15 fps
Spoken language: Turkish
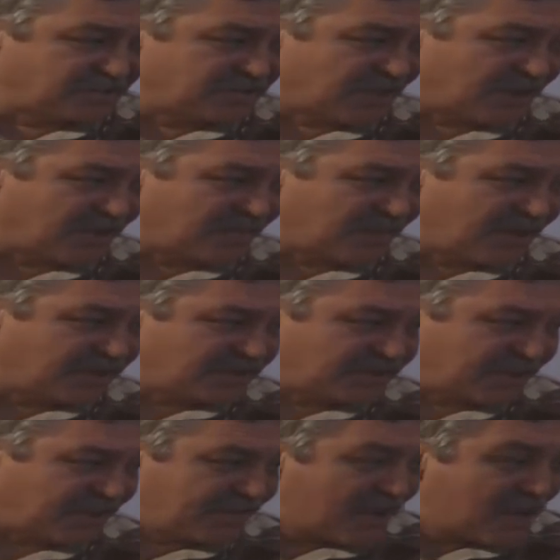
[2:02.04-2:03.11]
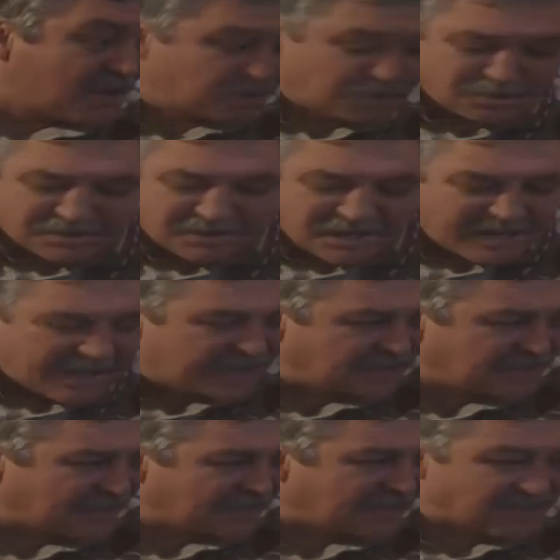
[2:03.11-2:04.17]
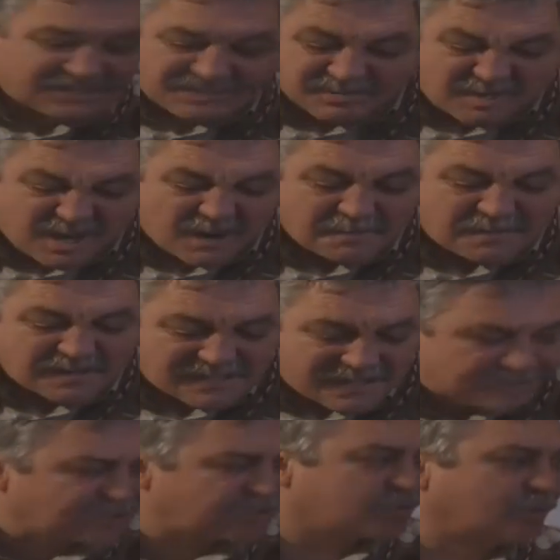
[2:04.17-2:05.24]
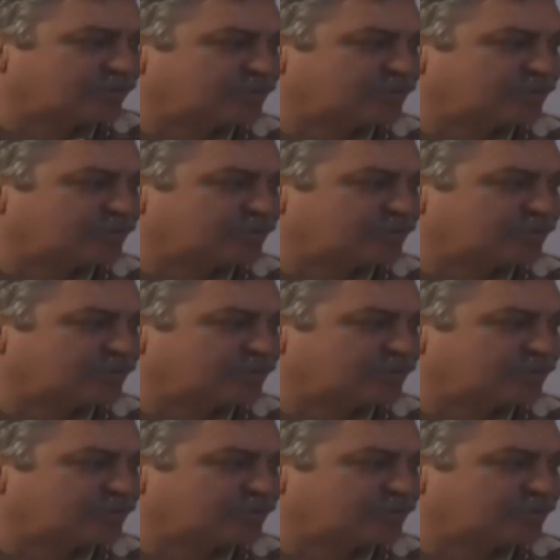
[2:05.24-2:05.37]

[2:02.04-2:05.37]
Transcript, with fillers: şunları be enişte? Şurada ne güzel seçim kampanyamızı